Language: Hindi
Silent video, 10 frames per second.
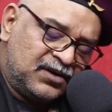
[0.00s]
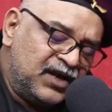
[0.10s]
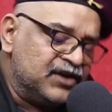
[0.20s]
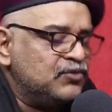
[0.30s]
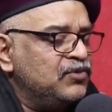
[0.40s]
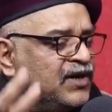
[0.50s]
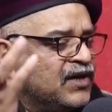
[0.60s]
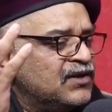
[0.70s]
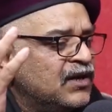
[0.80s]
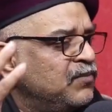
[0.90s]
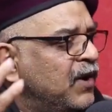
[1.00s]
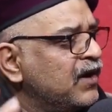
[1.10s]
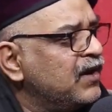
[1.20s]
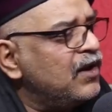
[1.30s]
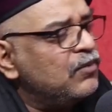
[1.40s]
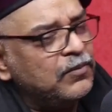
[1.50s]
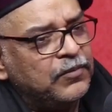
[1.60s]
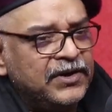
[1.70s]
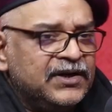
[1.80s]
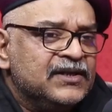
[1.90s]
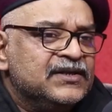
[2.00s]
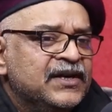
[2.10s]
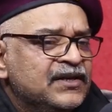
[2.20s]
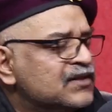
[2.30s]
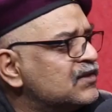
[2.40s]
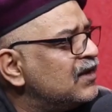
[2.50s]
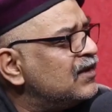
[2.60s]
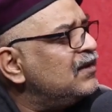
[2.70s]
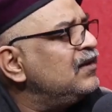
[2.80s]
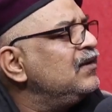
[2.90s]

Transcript: नए स्टूडेंट के साथ भाग गया वो पॉलिटिकल साइंटिस्ट था